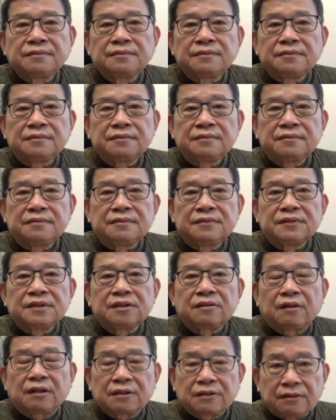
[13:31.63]
嗯，
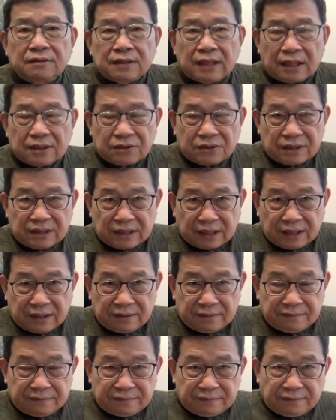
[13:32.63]
华东大水灾，
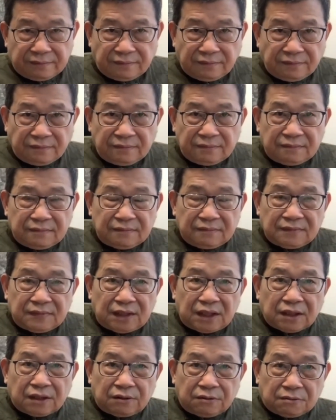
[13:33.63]

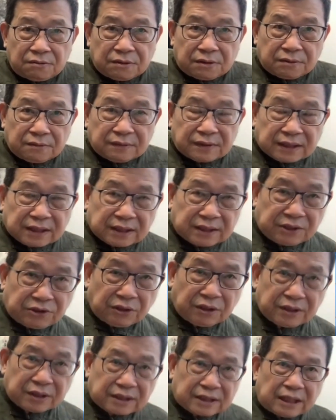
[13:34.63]
一个露宿者
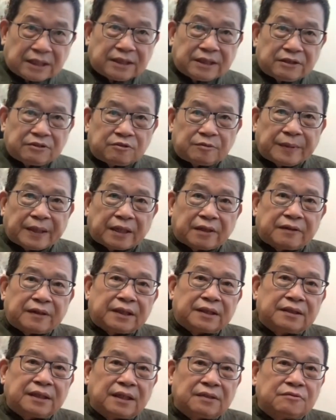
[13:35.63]
捐了三千五百块，
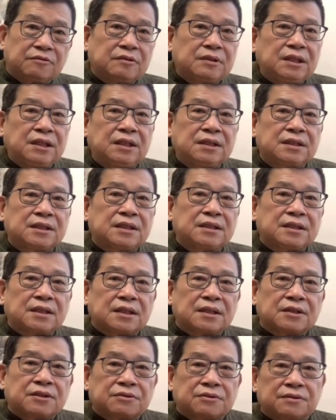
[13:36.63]
他无一身上
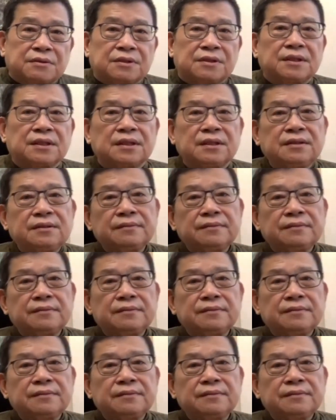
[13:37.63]
的储蓄。